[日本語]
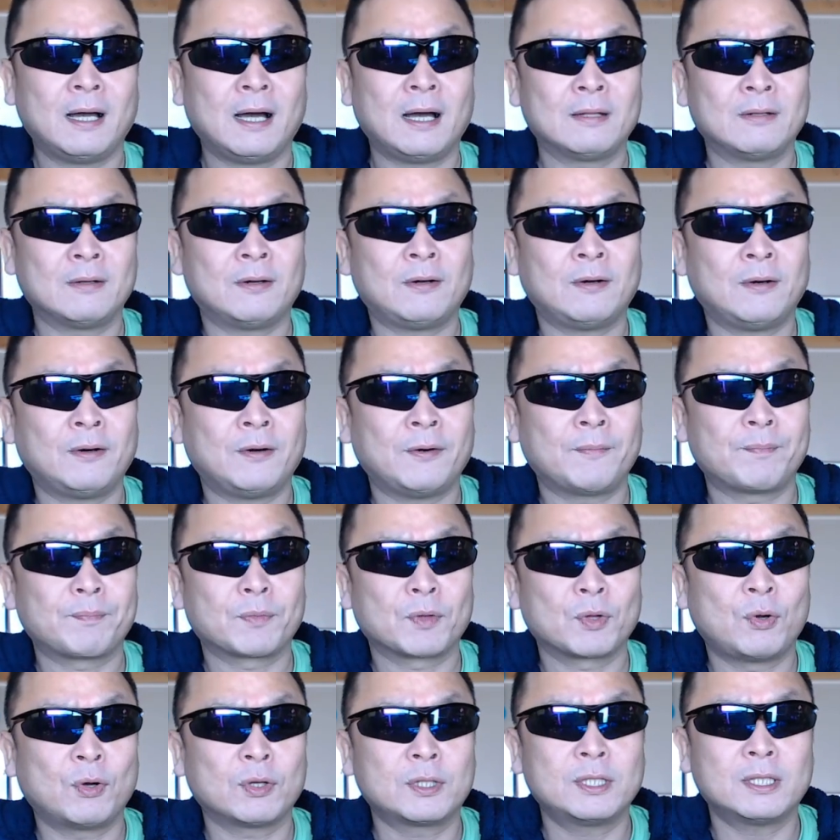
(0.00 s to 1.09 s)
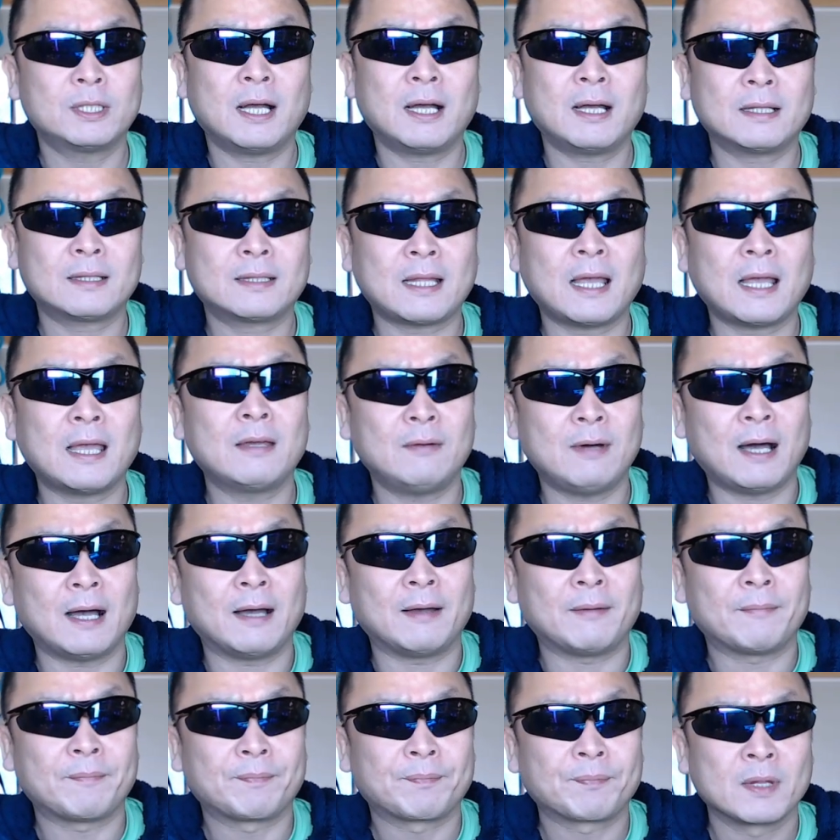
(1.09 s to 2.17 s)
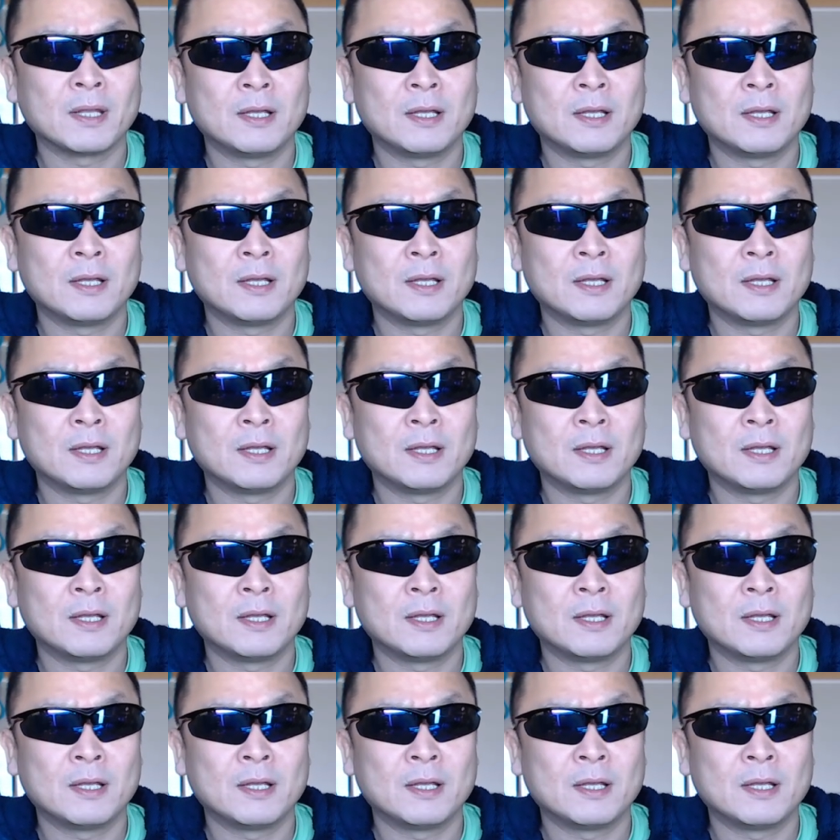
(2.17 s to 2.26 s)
あの5ギガ帯は